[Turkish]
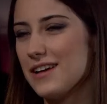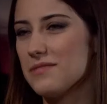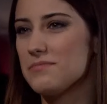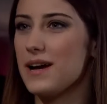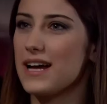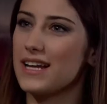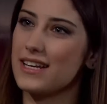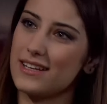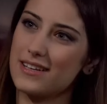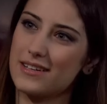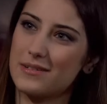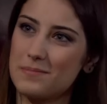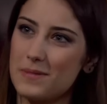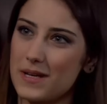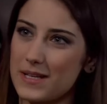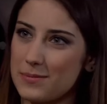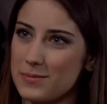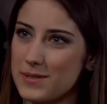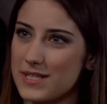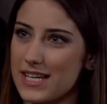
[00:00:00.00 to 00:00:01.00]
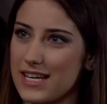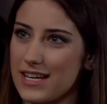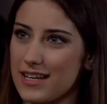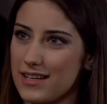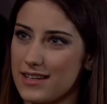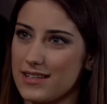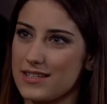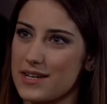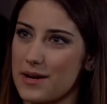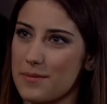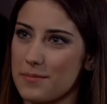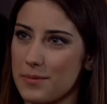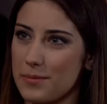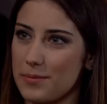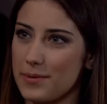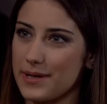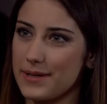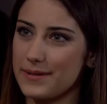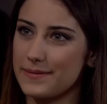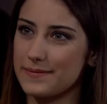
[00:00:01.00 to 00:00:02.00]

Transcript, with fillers: Ben de yarın Matmazel'e gideceğim baba.